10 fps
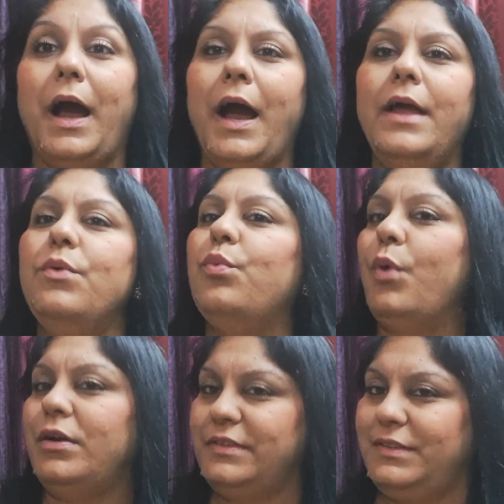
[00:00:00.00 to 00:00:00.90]
आई
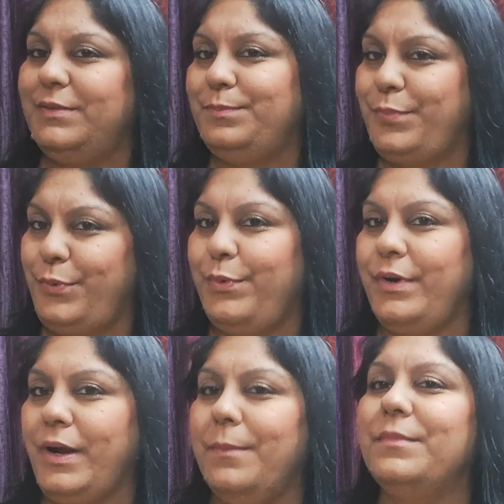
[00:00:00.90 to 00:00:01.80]
वॉच द
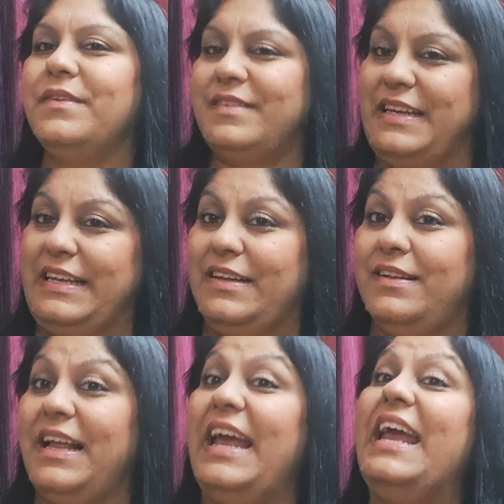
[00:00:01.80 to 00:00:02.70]
प्रोग्राम सीरियल